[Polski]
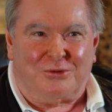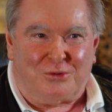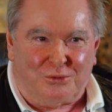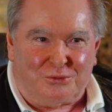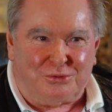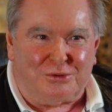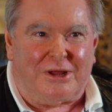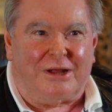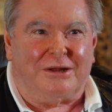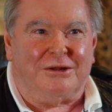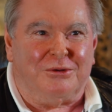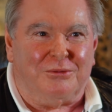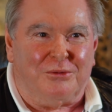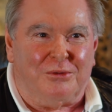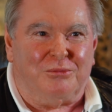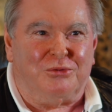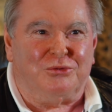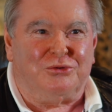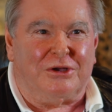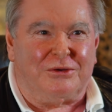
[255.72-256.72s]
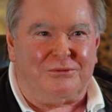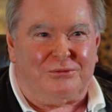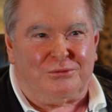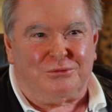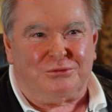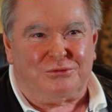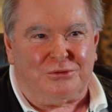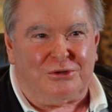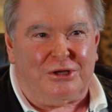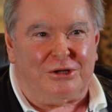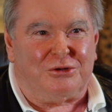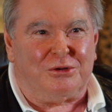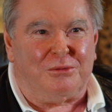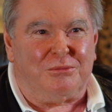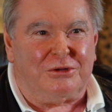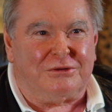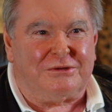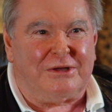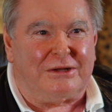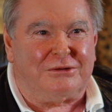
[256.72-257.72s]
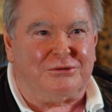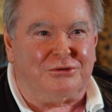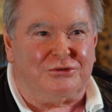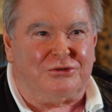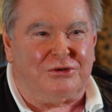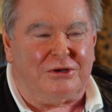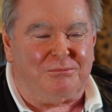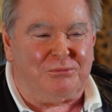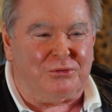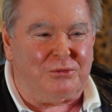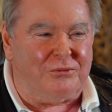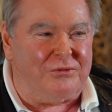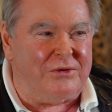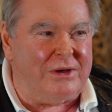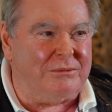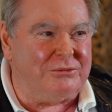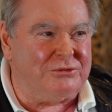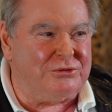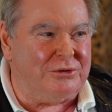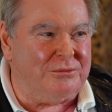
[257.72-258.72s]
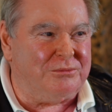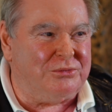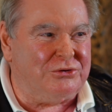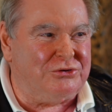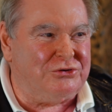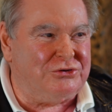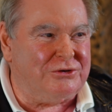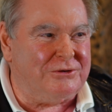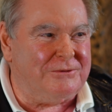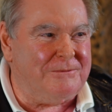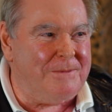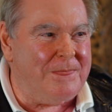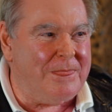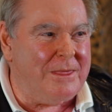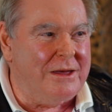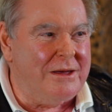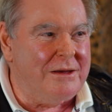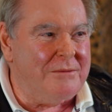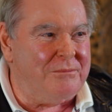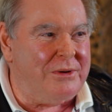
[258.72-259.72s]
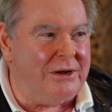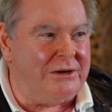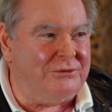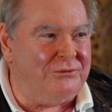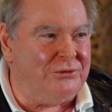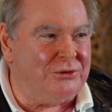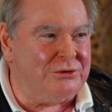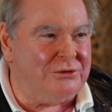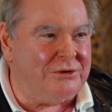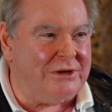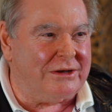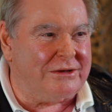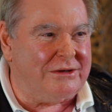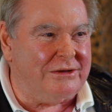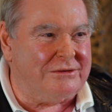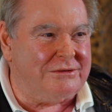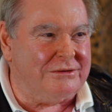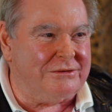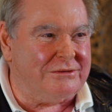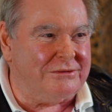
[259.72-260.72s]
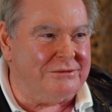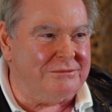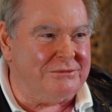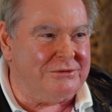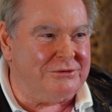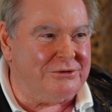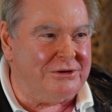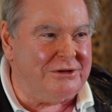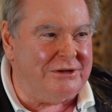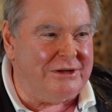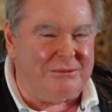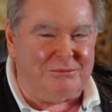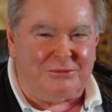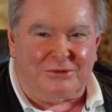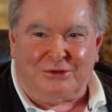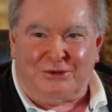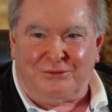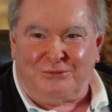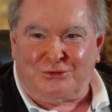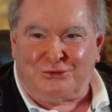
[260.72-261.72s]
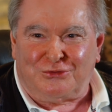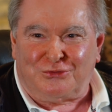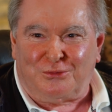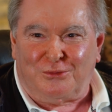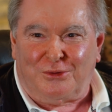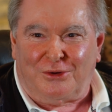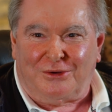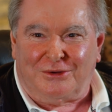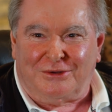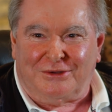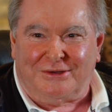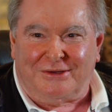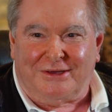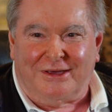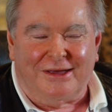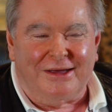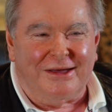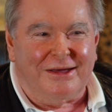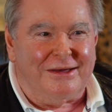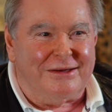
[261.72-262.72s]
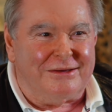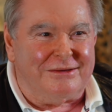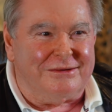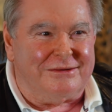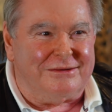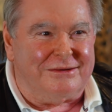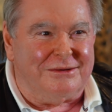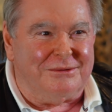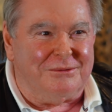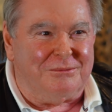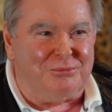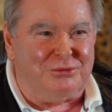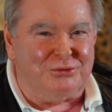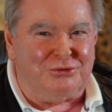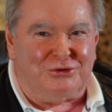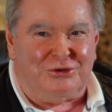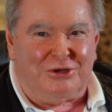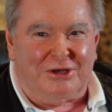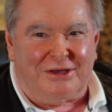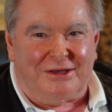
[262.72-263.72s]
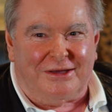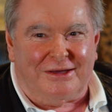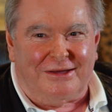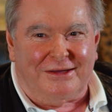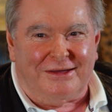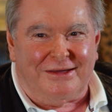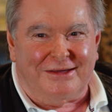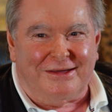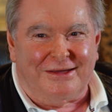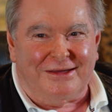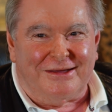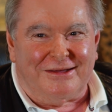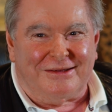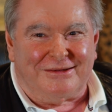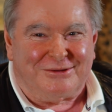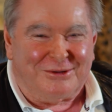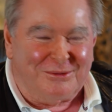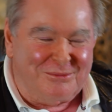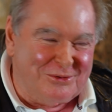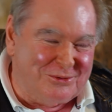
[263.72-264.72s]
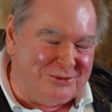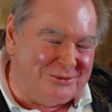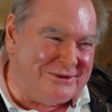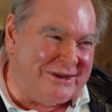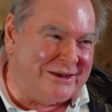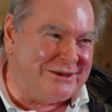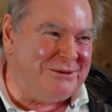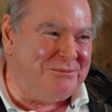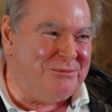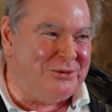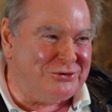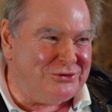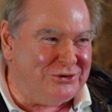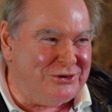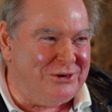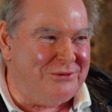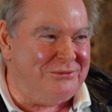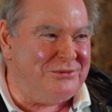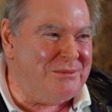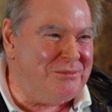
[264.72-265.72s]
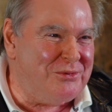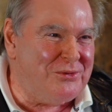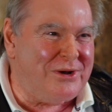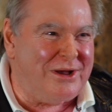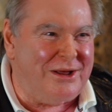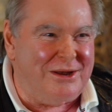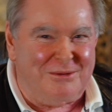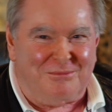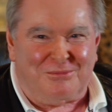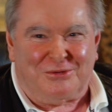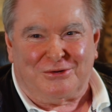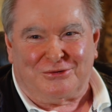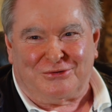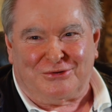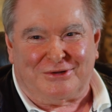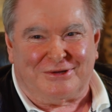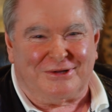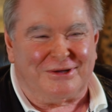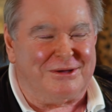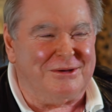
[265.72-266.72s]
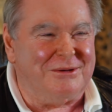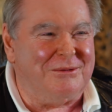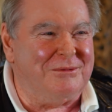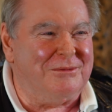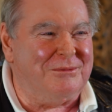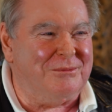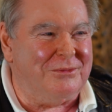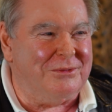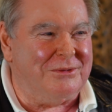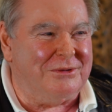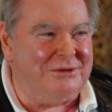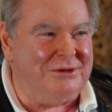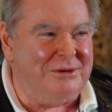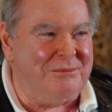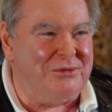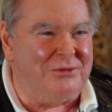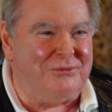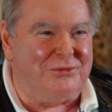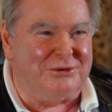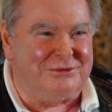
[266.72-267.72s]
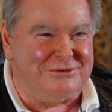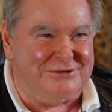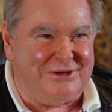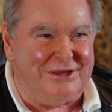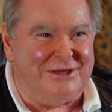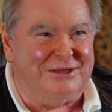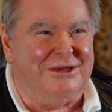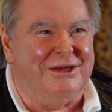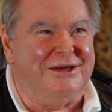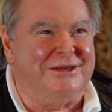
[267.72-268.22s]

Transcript: Kulturalny łobuziak. Usunięto mhm. mnie za to, że próbowałem zrobić paliwo do rakiety, to trochę nam nie wyszło i, i e, później... To był pierwszy wybuch? To był taki, może nie wybuch, ale pierwsze takie... Pierwsza eksplozja tak.